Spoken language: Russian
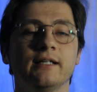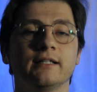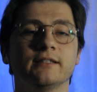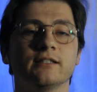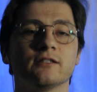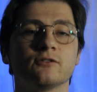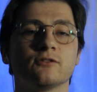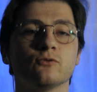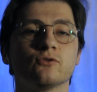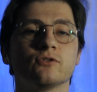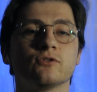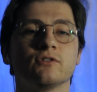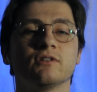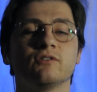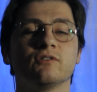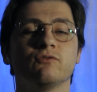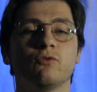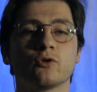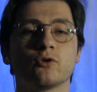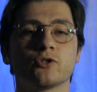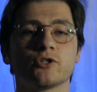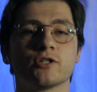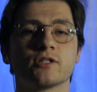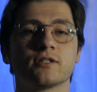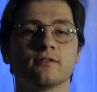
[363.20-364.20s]
это искусство
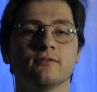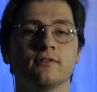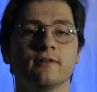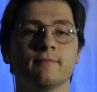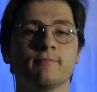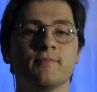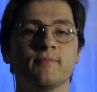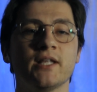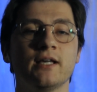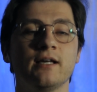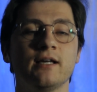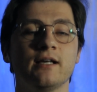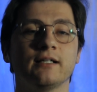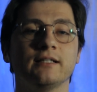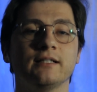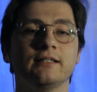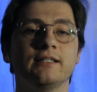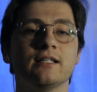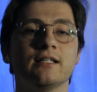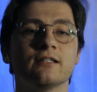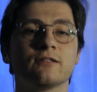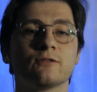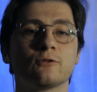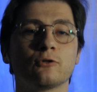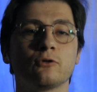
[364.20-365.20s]
творчества,
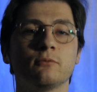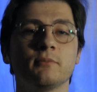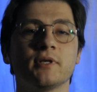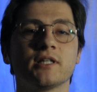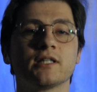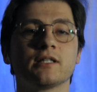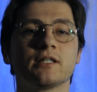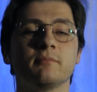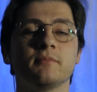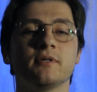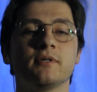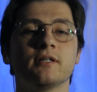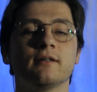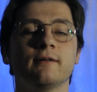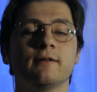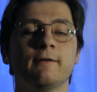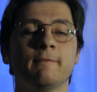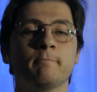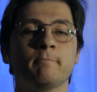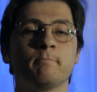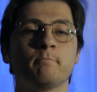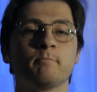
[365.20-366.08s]
где инструментами